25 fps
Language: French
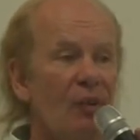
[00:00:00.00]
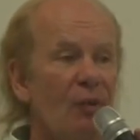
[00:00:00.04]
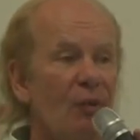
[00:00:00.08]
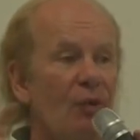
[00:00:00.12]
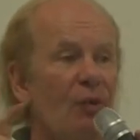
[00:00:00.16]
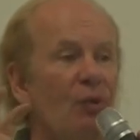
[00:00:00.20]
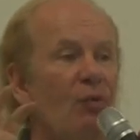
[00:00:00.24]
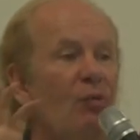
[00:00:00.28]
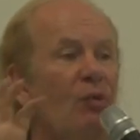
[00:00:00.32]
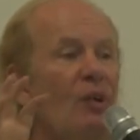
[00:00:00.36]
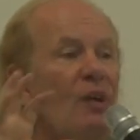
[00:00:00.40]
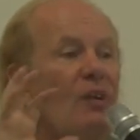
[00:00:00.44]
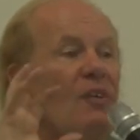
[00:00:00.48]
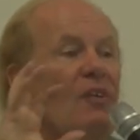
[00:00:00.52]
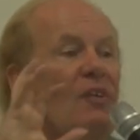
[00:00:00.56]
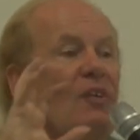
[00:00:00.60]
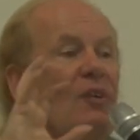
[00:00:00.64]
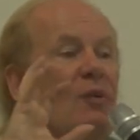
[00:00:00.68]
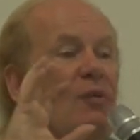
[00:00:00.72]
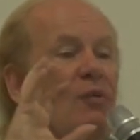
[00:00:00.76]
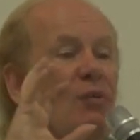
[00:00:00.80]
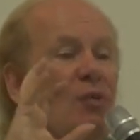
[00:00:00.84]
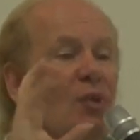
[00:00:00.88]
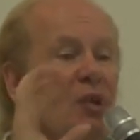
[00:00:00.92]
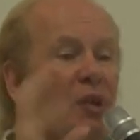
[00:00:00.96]
Donc on voit que
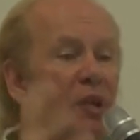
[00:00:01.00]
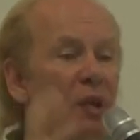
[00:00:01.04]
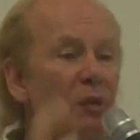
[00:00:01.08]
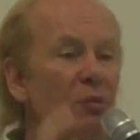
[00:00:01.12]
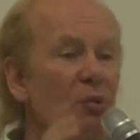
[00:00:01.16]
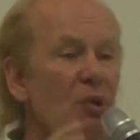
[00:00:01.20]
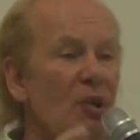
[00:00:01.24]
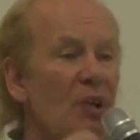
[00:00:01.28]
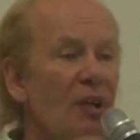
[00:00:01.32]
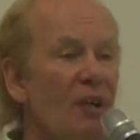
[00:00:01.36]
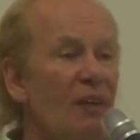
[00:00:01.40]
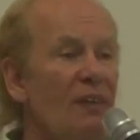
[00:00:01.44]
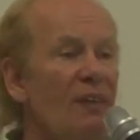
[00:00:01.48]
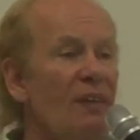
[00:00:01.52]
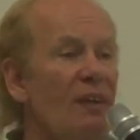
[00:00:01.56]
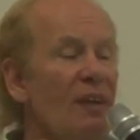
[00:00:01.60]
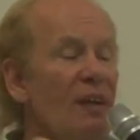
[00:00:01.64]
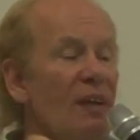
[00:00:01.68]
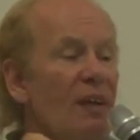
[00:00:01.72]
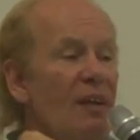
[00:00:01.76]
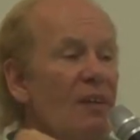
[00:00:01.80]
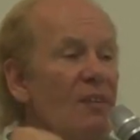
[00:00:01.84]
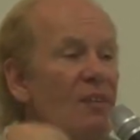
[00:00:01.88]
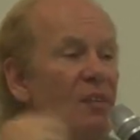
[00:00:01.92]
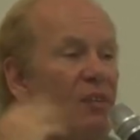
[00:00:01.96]
ces vocabulaires
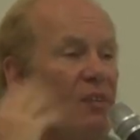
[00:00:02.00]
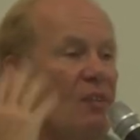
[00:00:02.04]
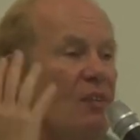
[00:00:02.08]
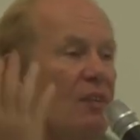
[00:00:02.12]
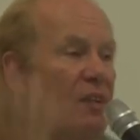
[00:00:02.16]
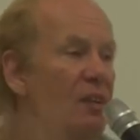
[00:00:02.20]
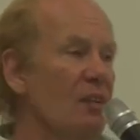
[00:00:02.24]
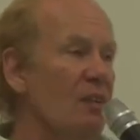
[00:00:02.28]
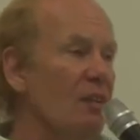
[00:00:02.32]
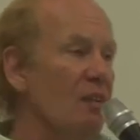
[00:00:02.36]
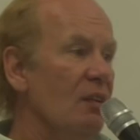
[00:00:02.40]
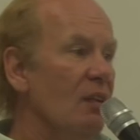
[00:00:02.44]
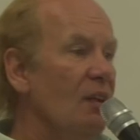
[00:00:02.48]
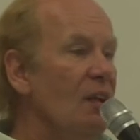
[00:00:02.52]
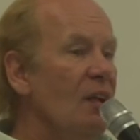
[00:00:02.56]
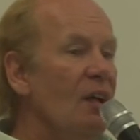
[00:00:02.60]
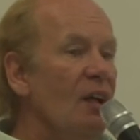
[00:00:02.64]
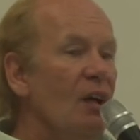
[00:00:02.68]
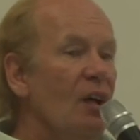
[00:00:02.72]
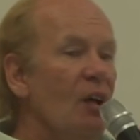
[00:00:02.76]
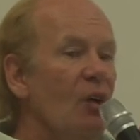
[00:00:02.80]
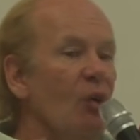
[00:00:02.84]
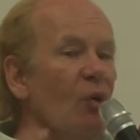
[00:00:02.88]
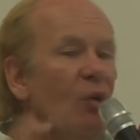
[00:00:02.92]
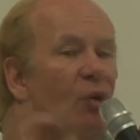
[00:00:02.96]
très anciens
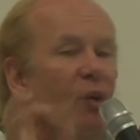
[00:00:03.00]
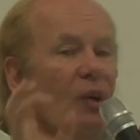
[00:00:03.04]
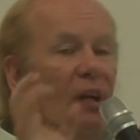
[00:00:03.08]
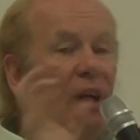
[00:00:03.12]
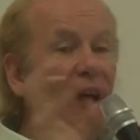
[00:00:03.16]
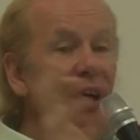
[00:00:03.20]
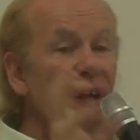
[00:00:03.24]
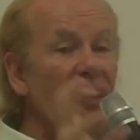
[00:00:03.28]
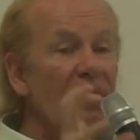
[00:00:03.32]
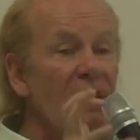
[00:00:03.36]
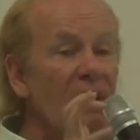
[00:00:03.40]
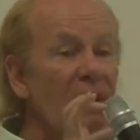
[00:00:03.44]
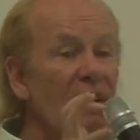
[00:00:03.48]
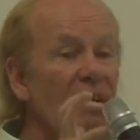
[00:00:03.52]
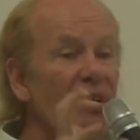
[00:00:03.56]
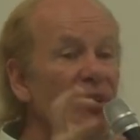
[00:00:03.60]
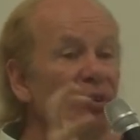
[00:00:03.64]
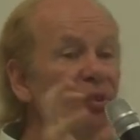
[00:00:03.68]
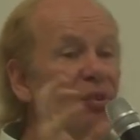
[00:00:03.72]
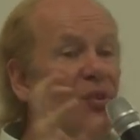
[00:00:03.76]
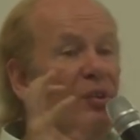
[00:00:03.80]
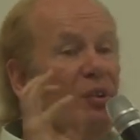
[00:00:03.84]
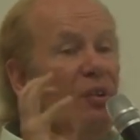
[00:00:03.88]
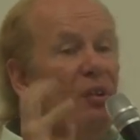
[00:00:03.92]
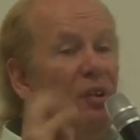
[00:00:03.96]
ont gardé
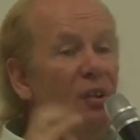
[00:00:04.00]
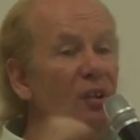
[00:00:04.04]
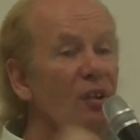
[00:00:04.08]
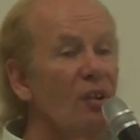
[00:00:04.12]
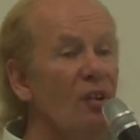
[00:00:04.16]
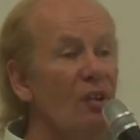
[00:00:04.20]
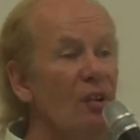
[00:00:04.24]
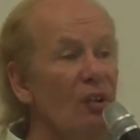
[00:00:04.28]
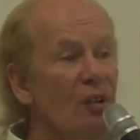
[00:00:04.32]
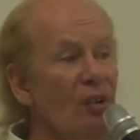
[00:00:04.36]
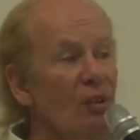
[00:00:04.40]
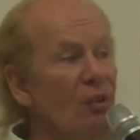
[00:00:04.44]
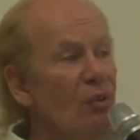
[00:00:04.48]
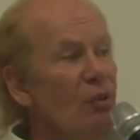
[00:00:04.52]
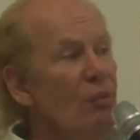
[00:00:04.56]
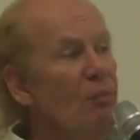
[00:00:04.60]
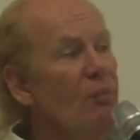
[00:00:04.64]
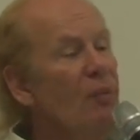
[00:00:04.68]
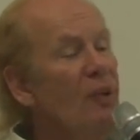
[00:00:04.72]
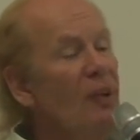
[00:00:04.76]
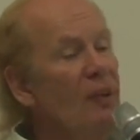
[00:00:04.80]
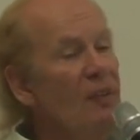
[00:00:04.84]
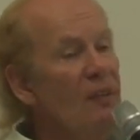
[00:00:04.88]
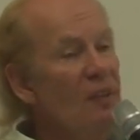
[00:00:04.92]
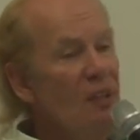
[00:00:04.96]
une, euh, une
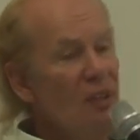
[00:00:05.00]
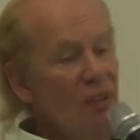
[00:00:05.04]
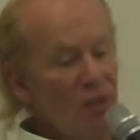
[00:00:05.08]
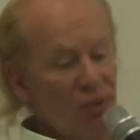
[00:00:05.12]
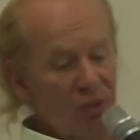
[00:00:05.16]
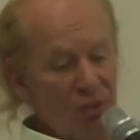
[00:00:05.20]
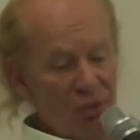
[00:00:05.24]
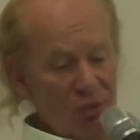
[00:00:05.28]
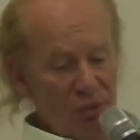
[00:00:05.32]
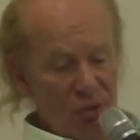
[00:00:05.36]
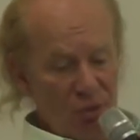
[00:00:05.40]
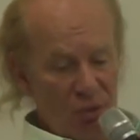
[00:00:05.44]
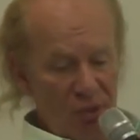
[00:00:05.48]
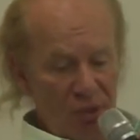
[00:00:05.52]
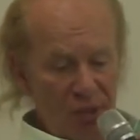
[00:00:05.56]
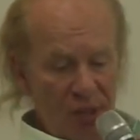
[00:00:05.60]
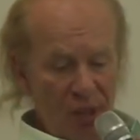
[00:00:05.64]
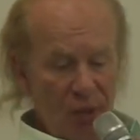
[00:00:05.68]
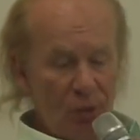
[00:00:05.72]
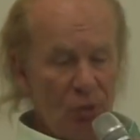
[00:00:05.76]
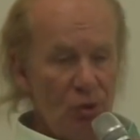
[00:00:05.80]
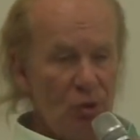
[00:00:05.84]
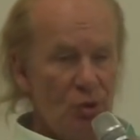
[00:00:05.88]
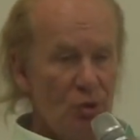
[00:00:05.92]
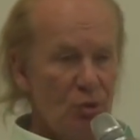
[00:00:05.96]
pertinence
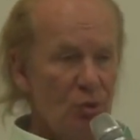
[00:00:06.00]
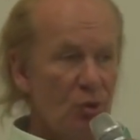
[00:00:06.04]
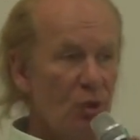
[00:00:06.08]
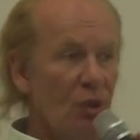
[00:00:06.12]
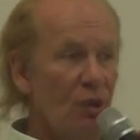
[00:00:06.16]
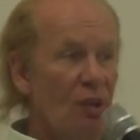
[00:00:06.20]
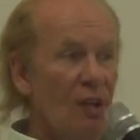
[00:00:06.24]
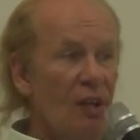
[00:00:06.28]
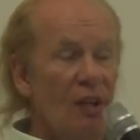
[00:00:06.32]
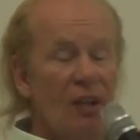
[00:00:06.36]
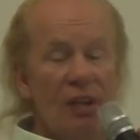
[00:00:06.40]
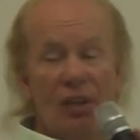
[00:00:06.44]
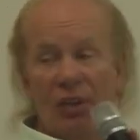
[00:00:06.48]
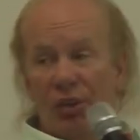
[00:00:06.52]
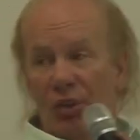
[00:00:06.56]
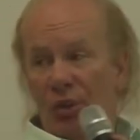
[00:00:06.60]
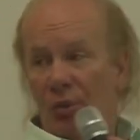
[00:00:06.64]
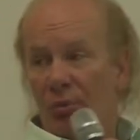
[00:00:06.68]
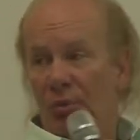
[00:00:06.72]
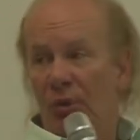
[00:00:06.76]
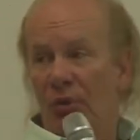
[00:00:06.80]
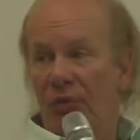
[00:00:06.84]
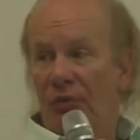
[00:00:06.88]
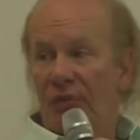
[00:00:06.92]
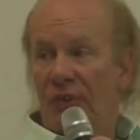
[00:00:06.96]
jusqu'à nos jours.
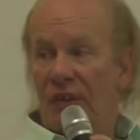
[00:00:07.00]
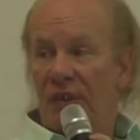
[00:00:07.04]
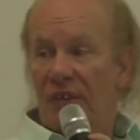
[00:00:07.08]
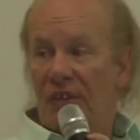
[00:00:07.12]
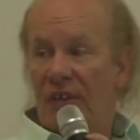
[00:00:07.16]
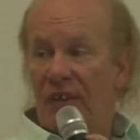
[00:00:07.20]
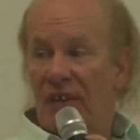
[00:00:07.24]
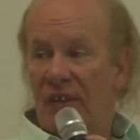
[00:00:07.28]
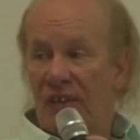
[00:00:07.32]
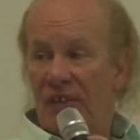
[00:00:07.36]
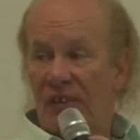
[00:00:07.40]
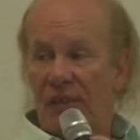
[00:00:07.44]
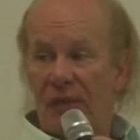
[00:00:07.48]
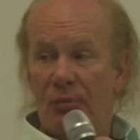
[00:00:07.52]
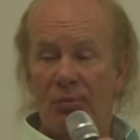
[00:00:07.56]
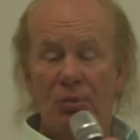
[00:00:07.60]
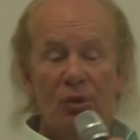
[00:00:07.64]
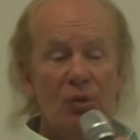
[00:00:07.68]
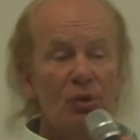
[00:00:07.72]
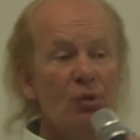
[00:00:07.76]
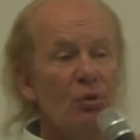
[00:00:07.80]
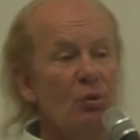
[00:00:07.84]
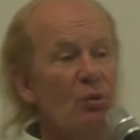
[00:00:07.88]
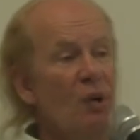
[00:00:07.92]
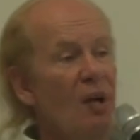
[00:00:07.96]
J'en profite et c'est
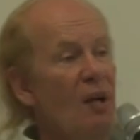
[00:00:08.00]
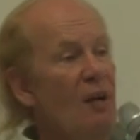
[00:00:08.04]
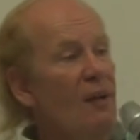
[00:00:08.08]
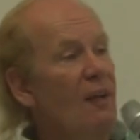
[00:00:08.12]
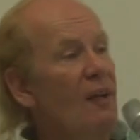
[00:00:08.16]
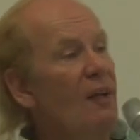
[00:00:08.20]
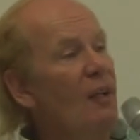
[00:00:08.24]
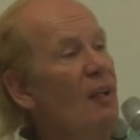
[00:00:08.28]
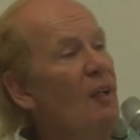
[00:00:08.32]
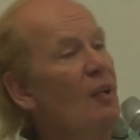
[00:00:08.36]
pour toi,